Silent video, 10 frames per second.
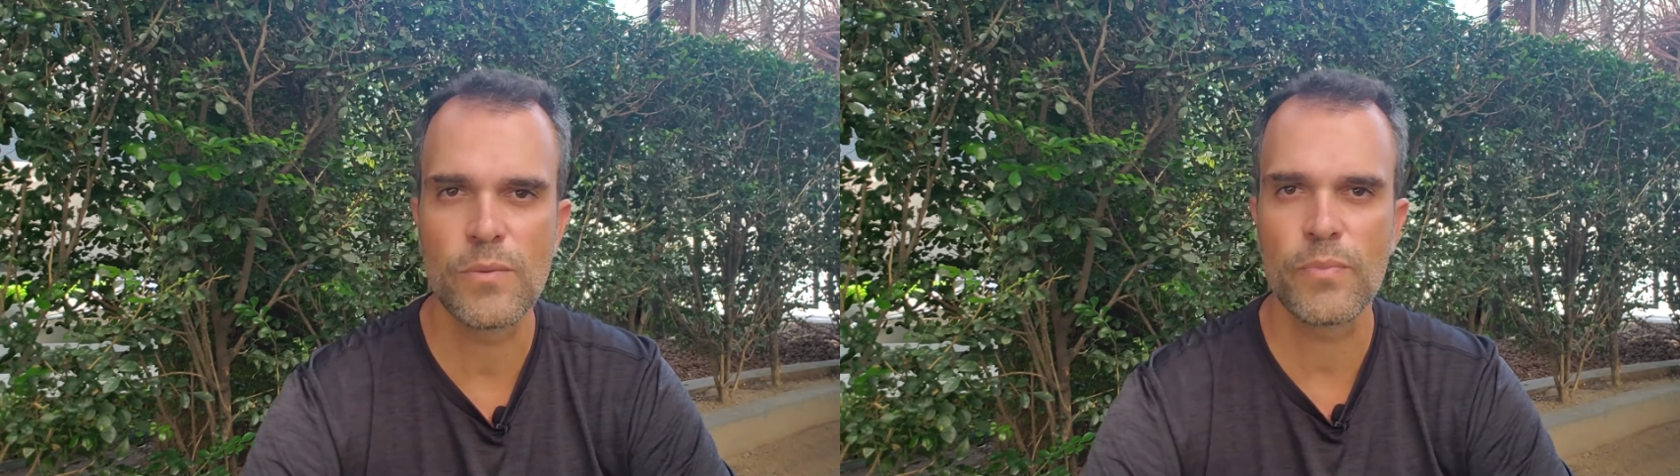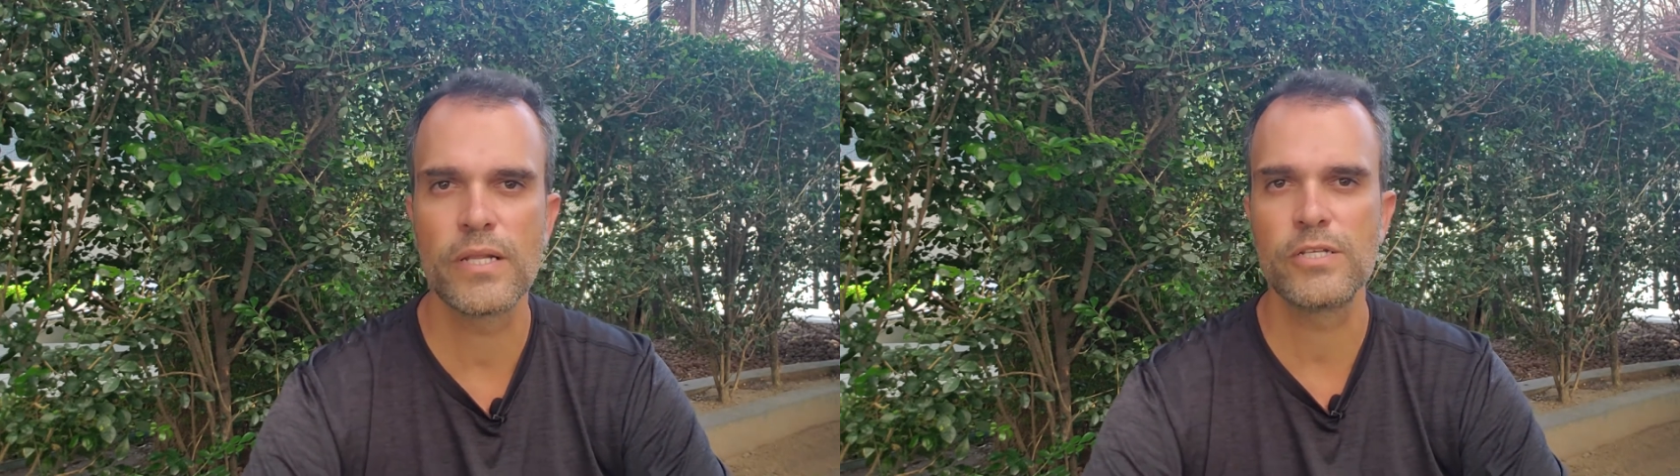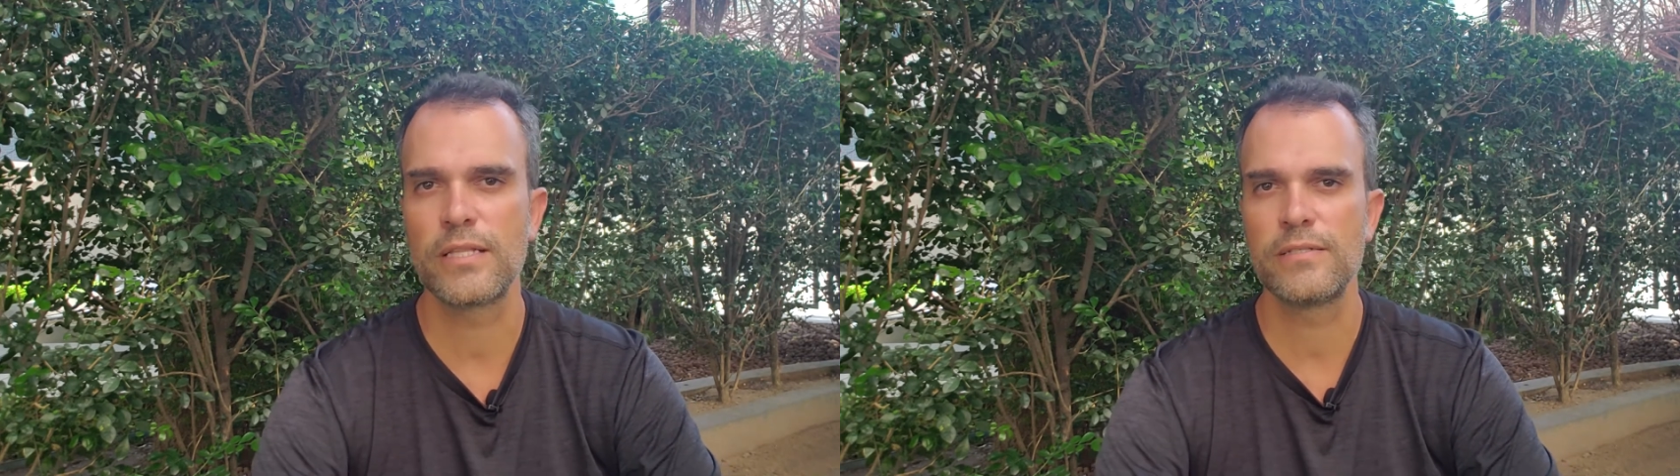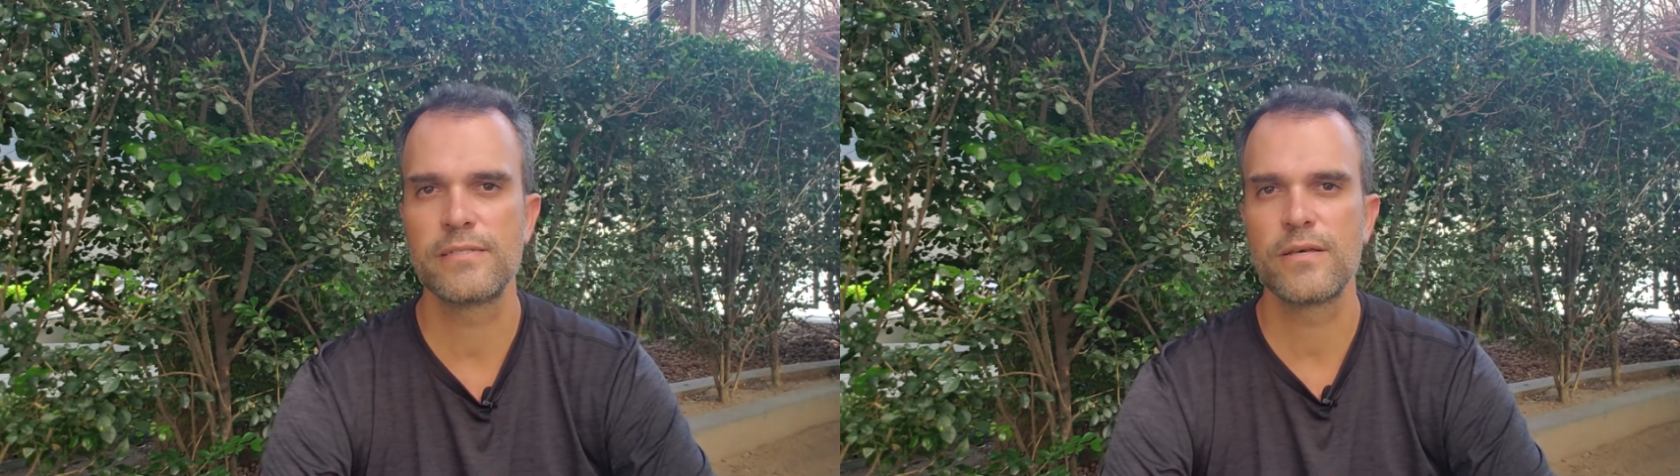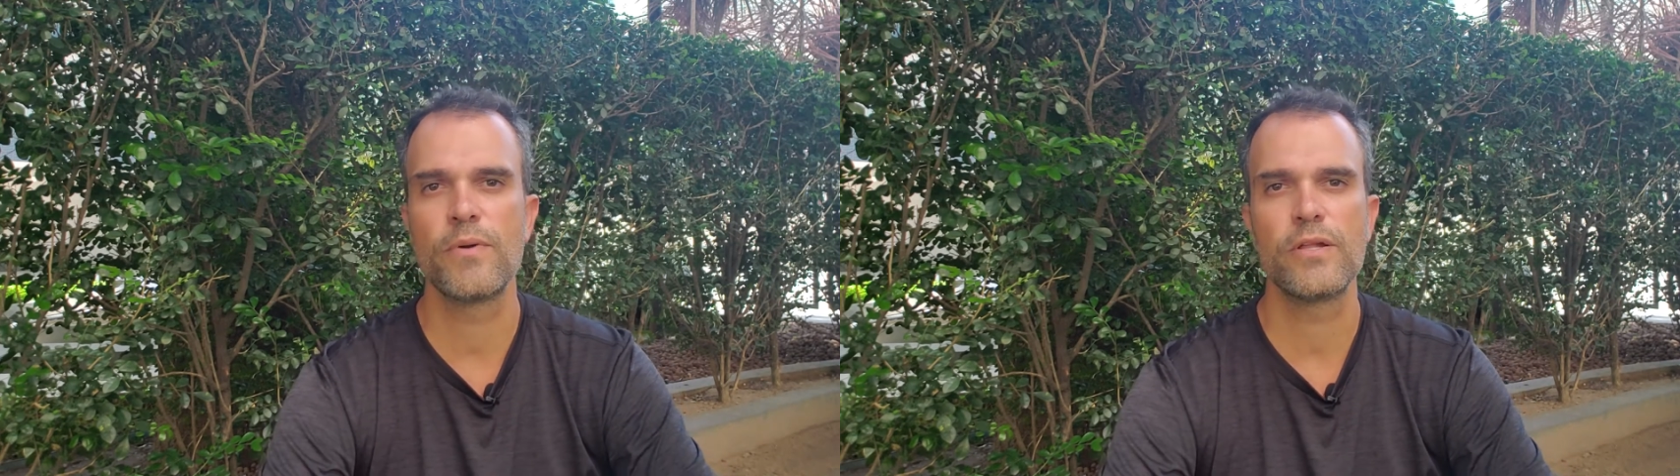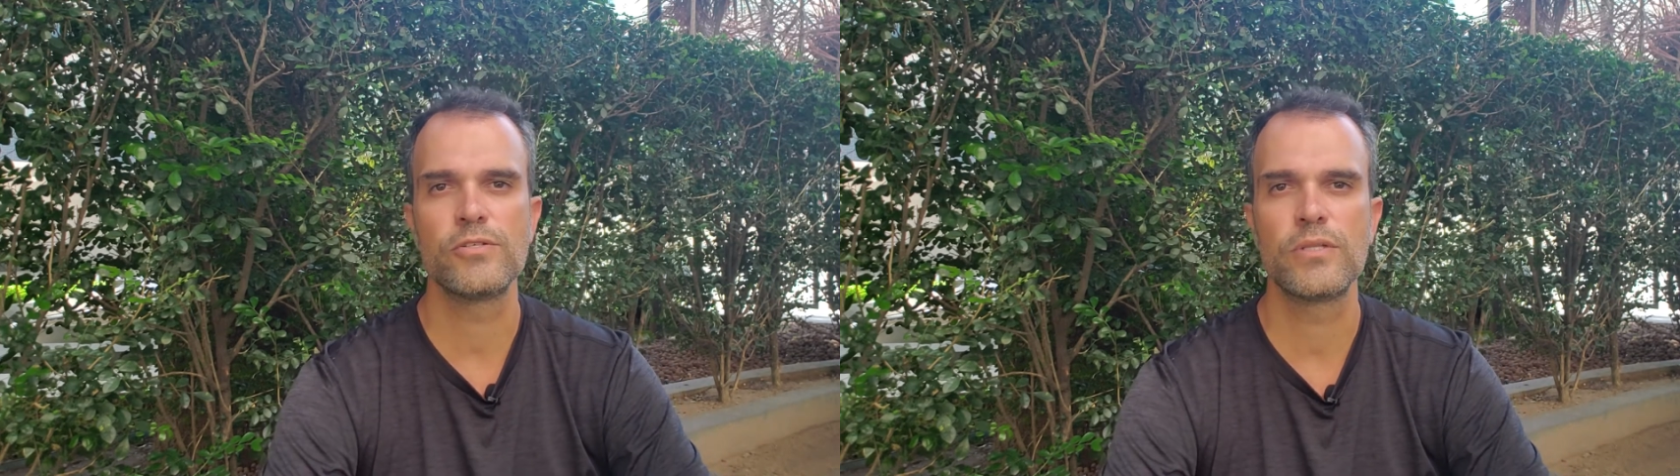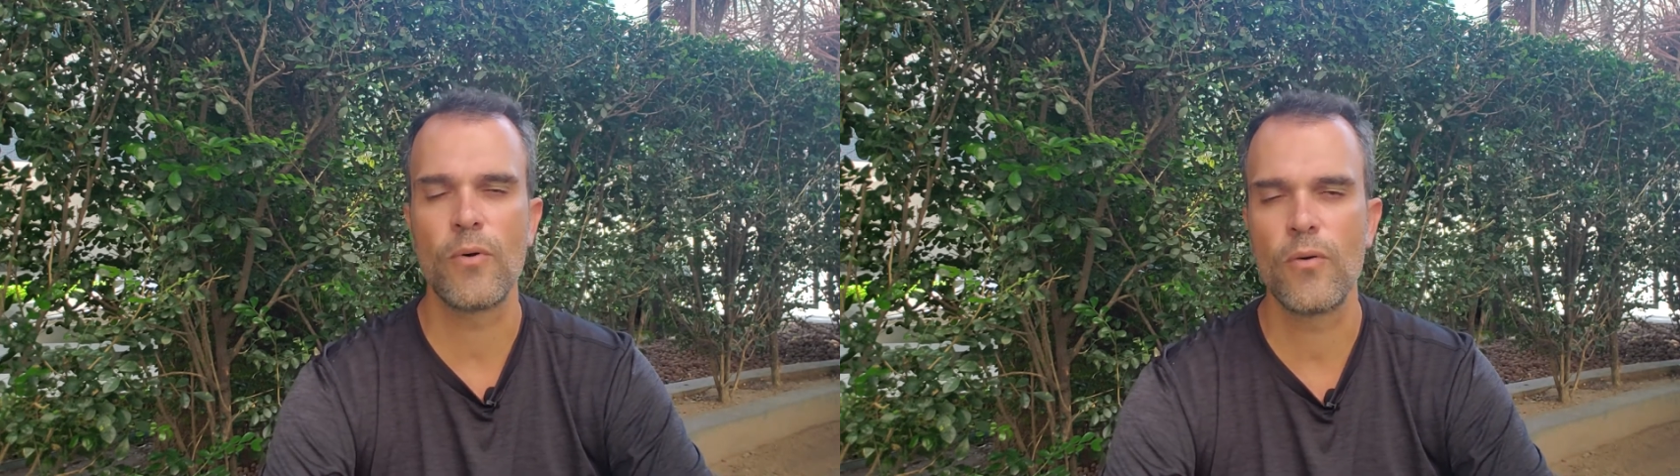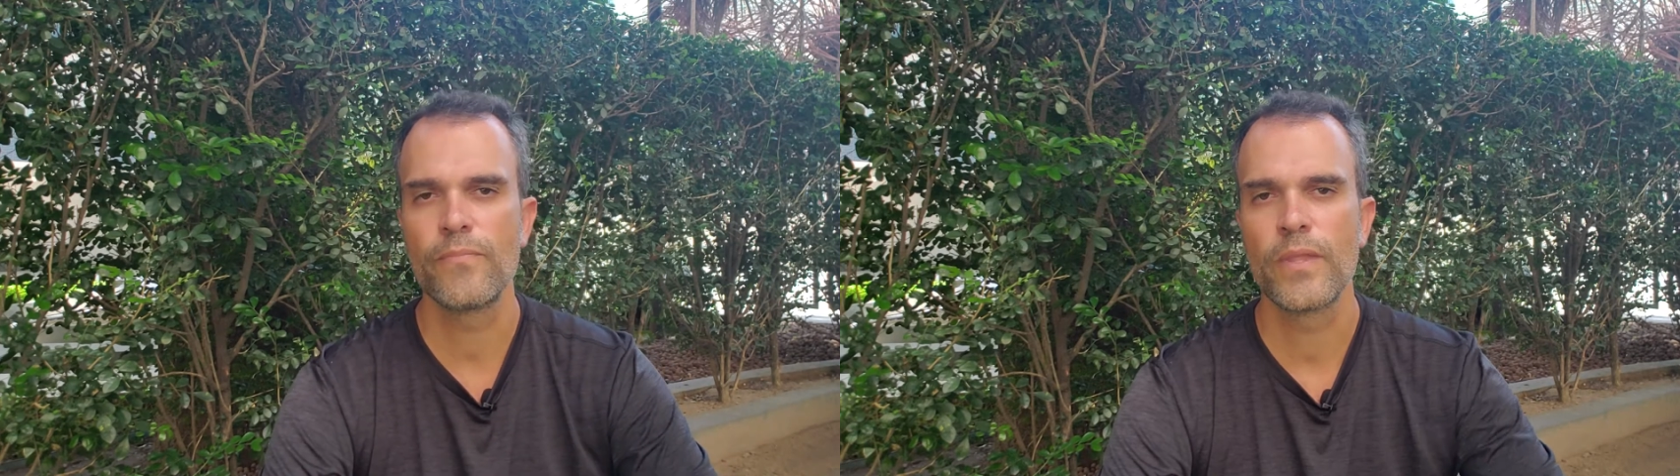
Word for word: planejado inicialmente, tá bom?